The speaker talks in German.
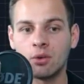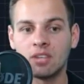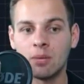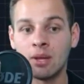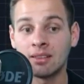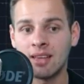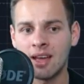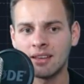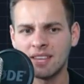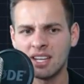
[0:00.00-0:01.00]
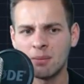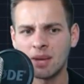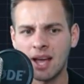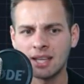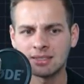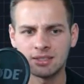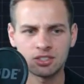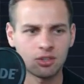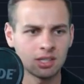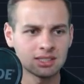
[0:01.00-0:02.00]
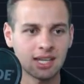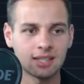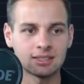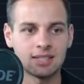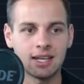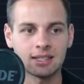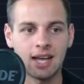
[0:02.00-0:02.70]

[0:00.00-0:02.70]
Und jemand, der hier in den Bereich seine Shorts rein stackt,